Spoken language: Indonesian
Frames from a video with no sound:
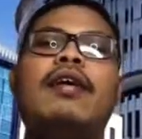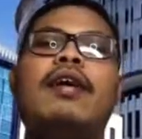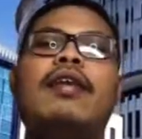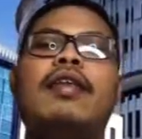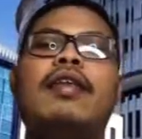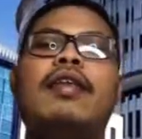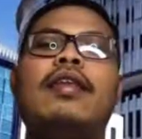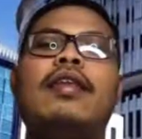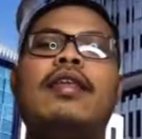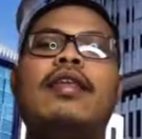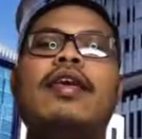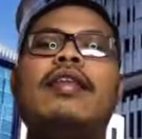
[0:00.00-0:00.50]

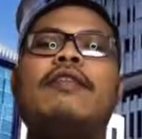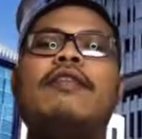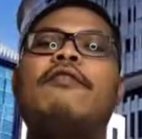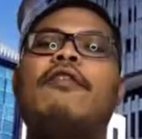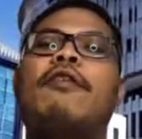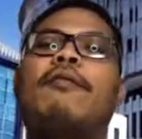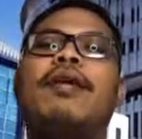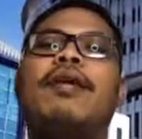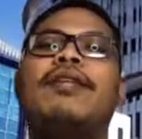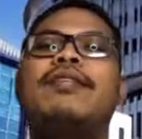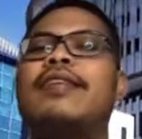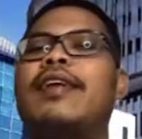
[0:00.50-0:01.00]

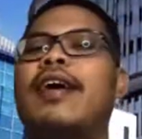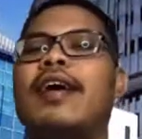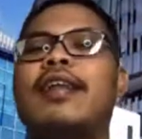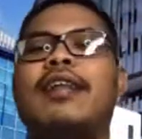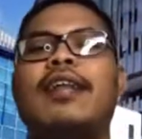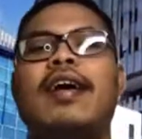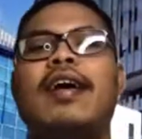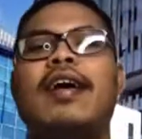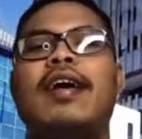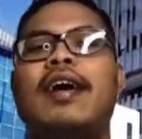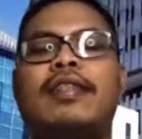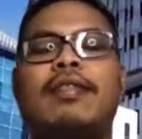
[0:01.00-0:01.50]

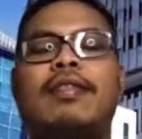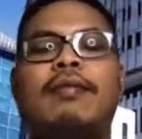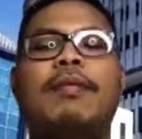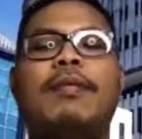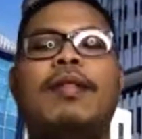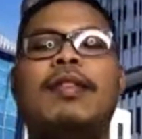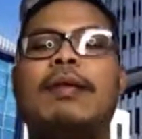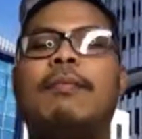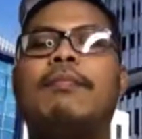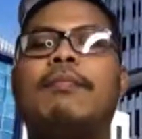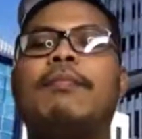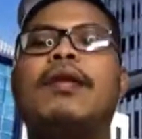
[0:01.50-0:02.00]
diinformasikanlah ke
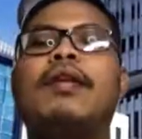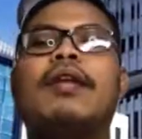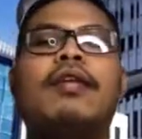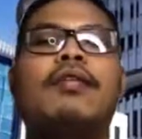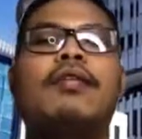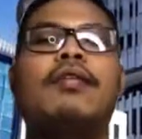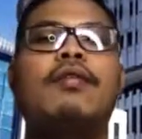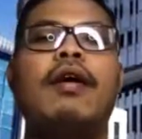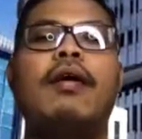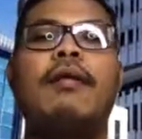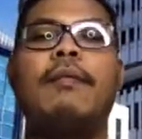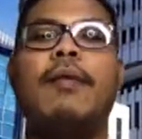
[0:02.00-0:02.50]
teman-teman
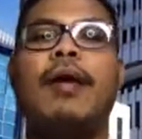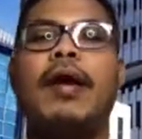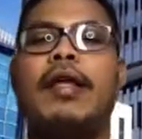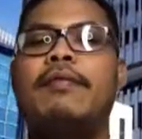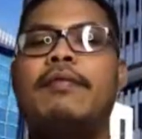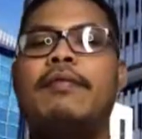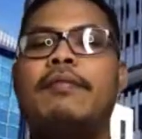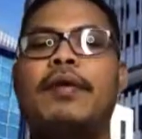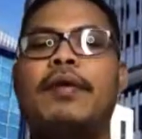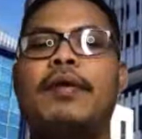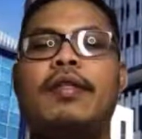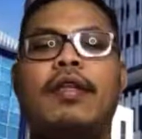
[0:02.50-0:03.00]
gitu gampangnya
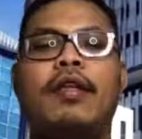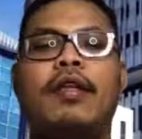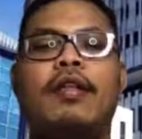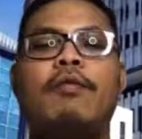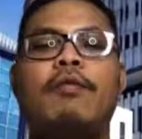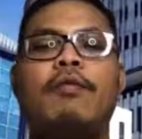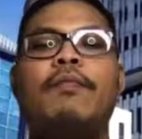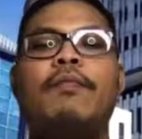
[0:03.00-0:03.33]
seperti itu